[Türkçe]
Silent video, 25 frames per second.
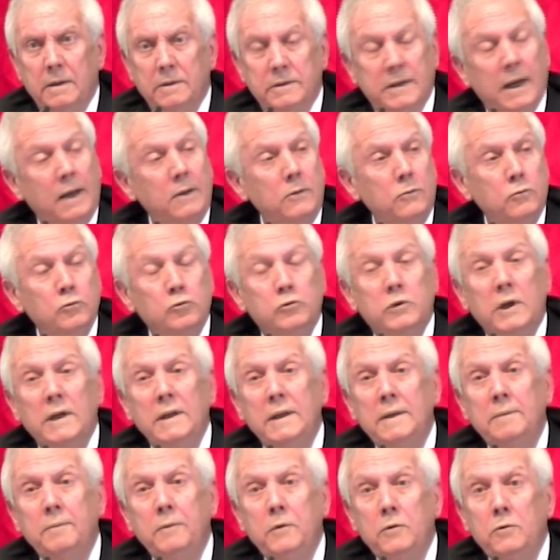Sen
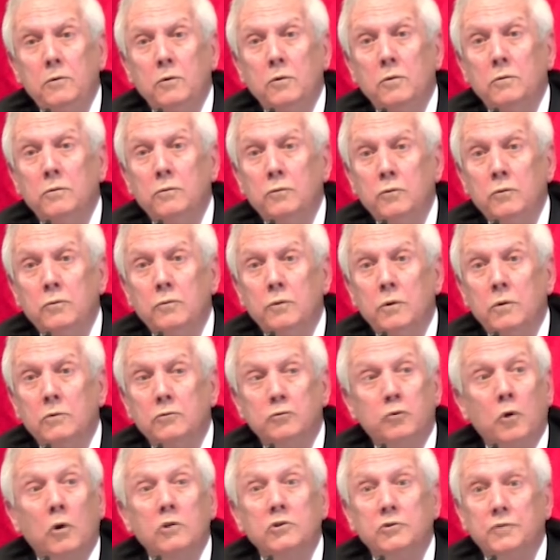150 milyon euro
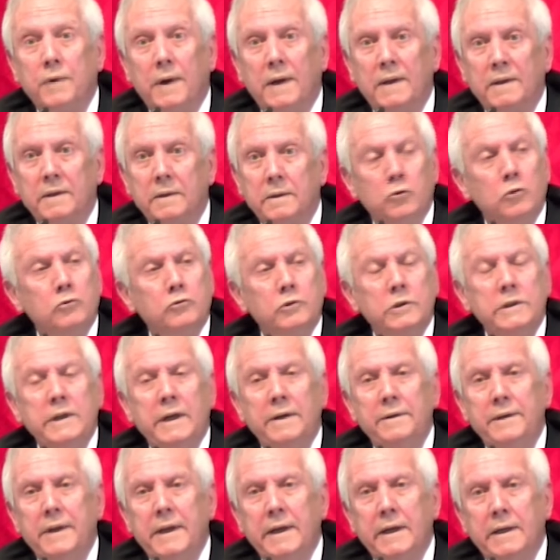söz verdin. Sözü
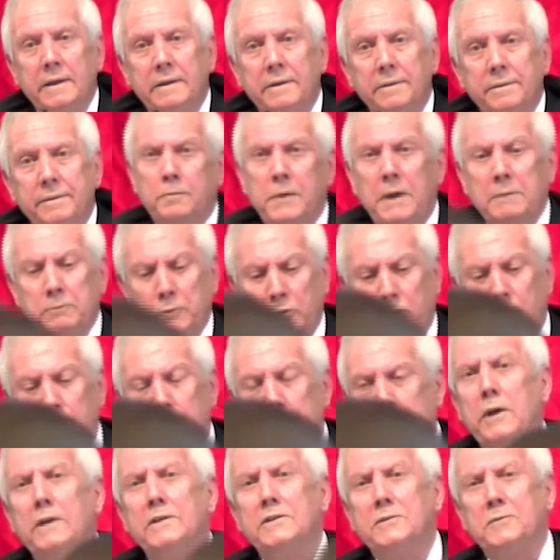yerine getir. Ben
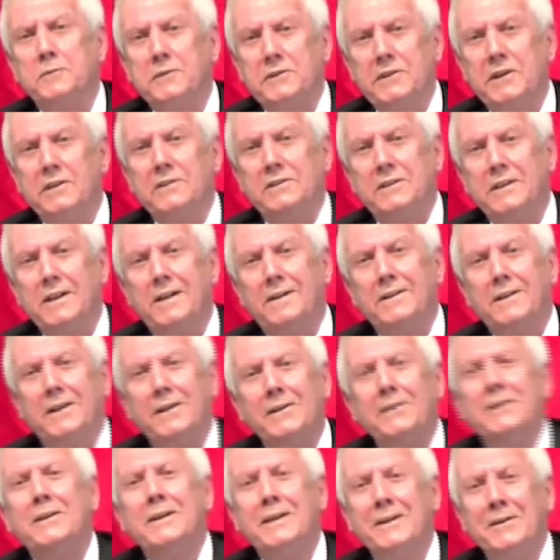bütün yaz,
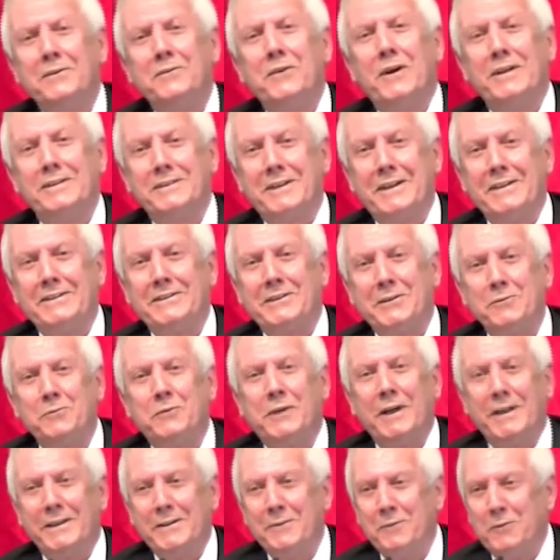yazılardan vazgeçtim
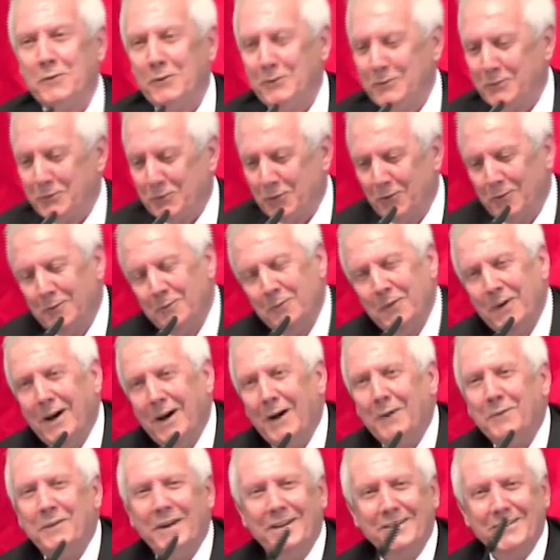kendim konuşuyorum.
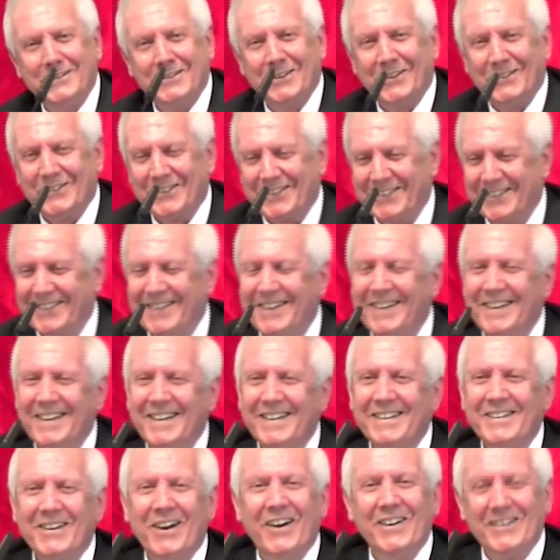Haberiniz olsun.
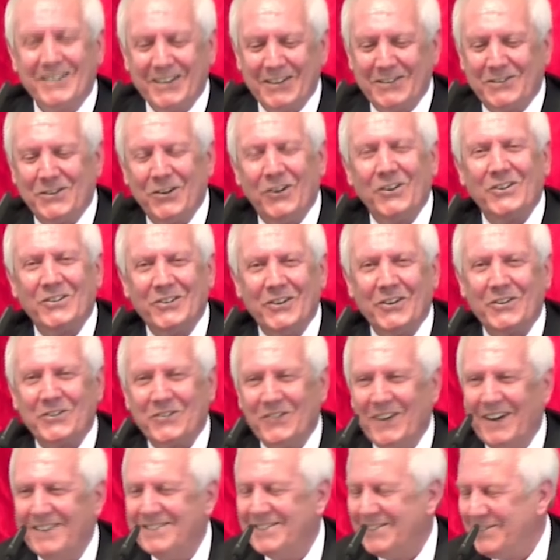Yoksa çok
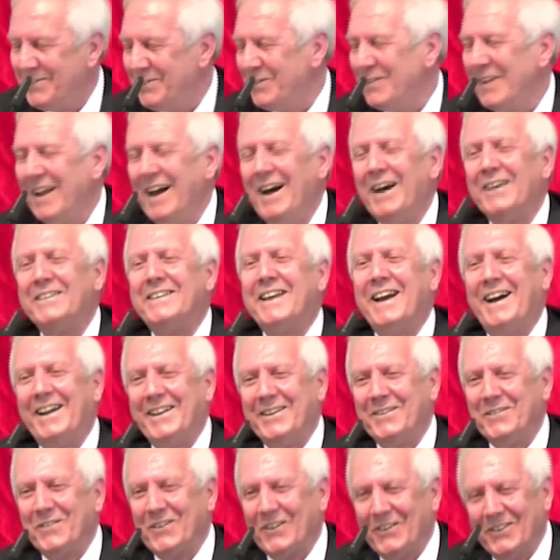not var. Ya
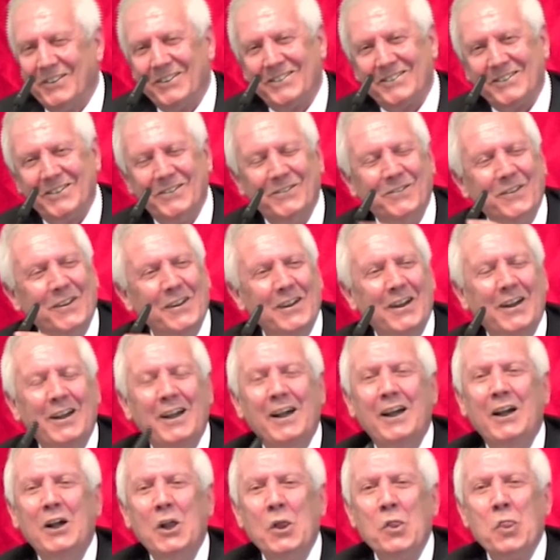kendim konuşuyorum.
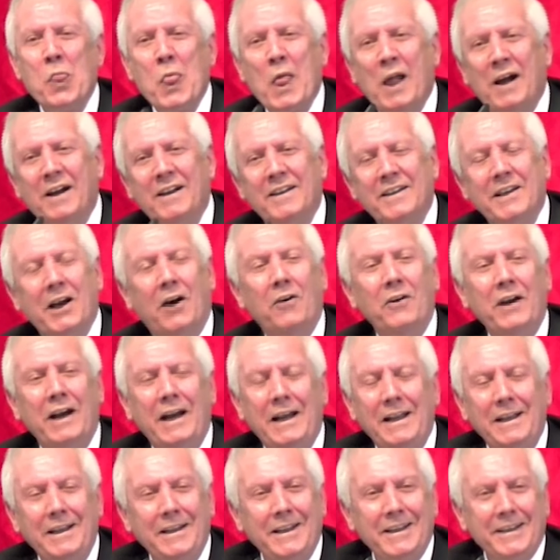Ya
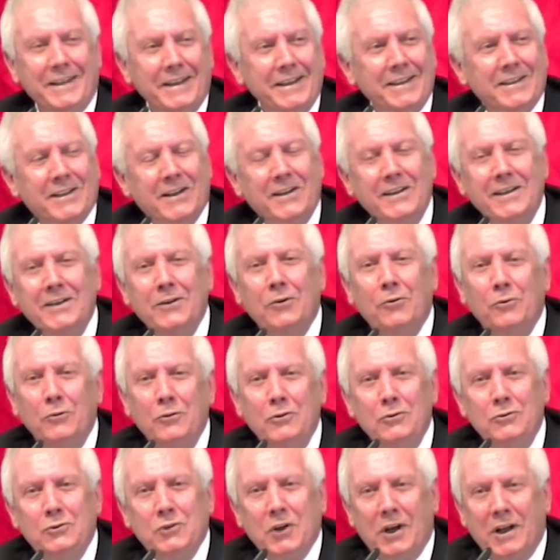52 tane
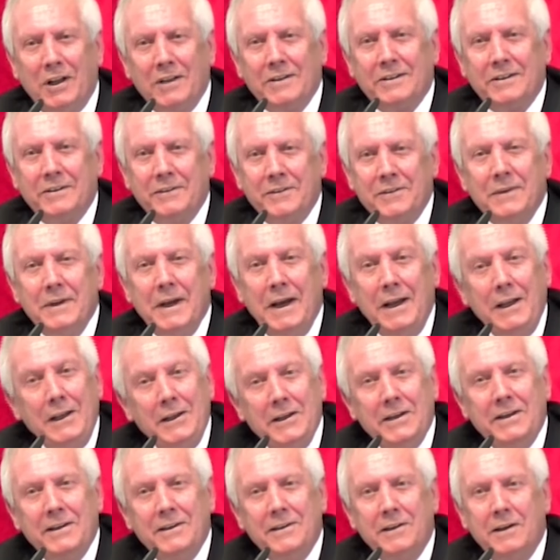oyuncu aldın.
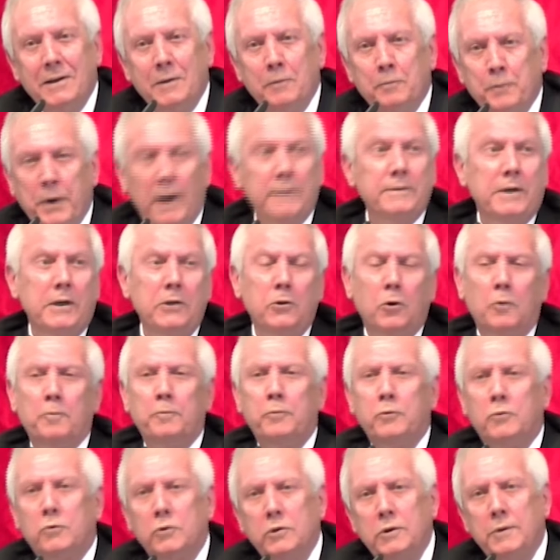52 tane. Para yok
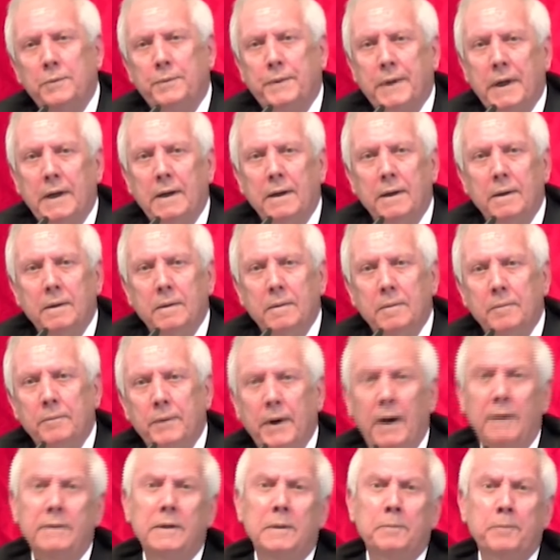bu kulüpte.
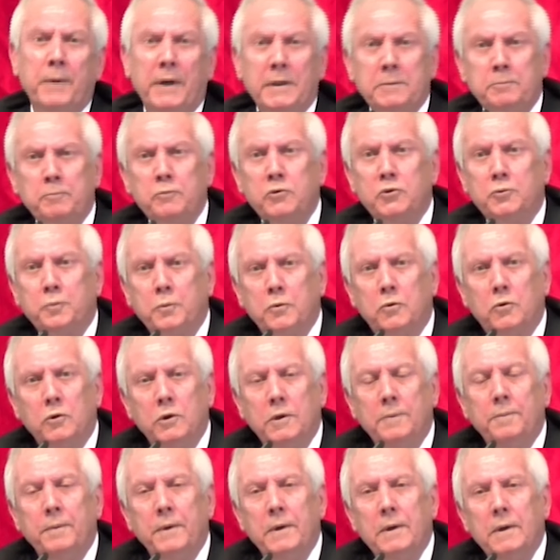Para batmış bu
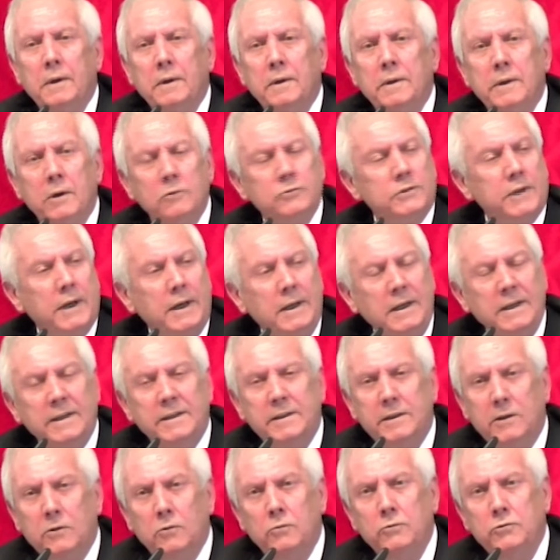kulüp. Ya sen
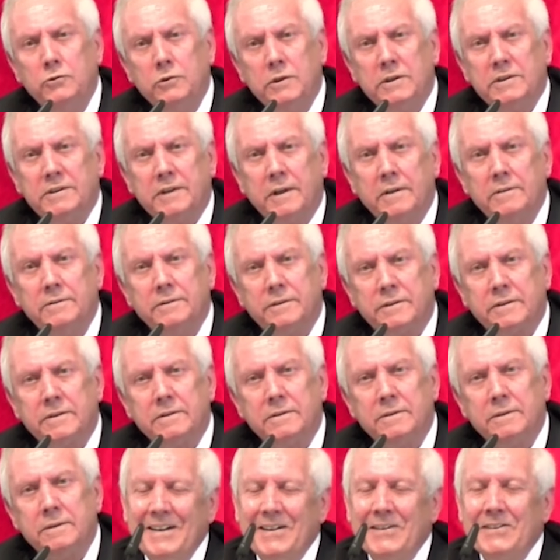52 tane oyuncu nasıl alırsın?
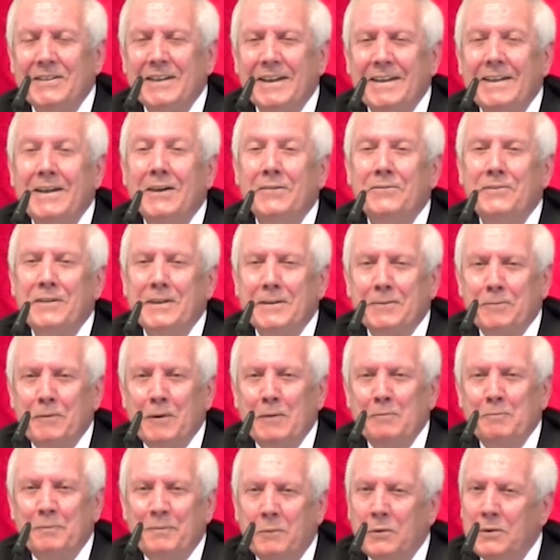Seni
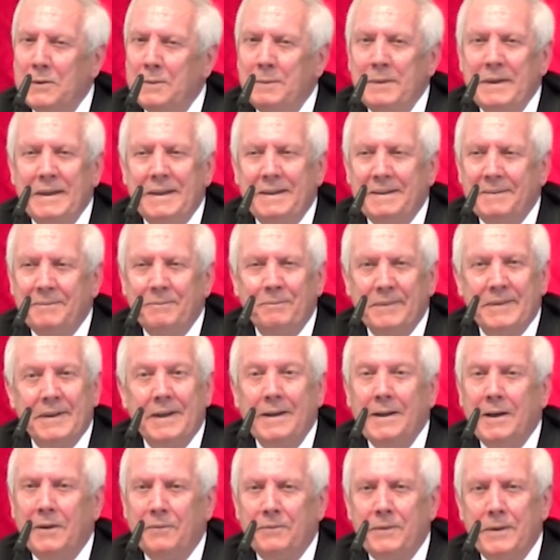affetmem. Bunu bil.
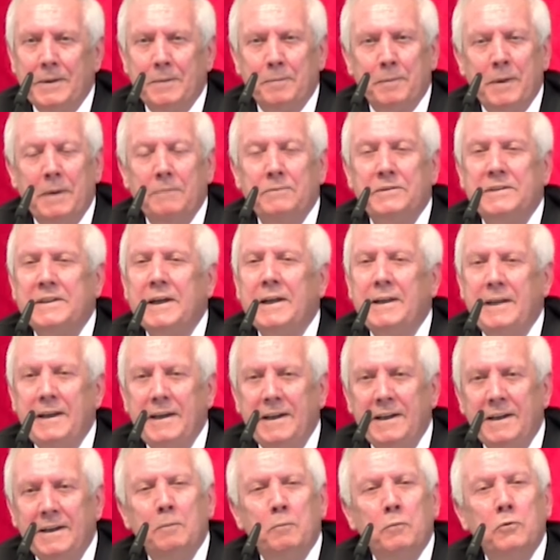Seni affetmem.
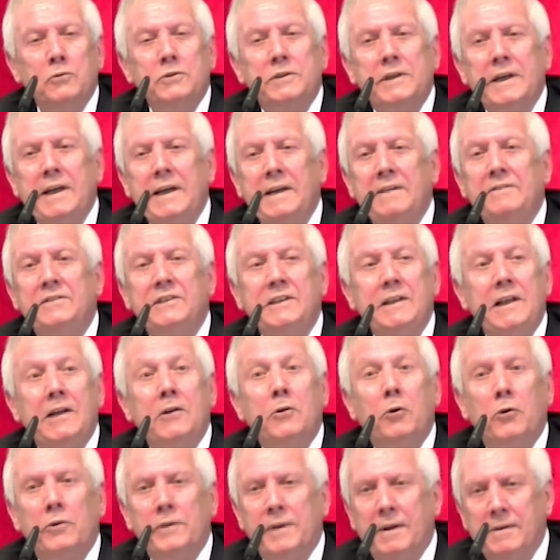Seni bu
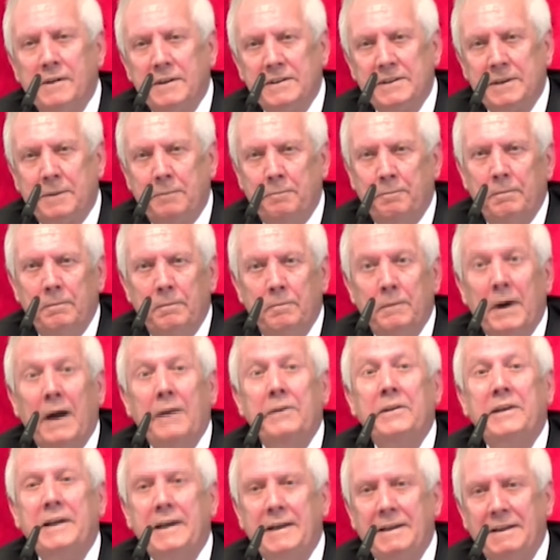seyirciyle göndereceğim.
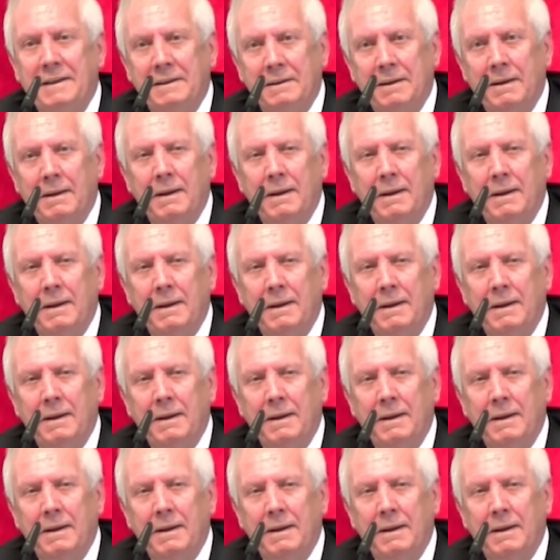Ben değil.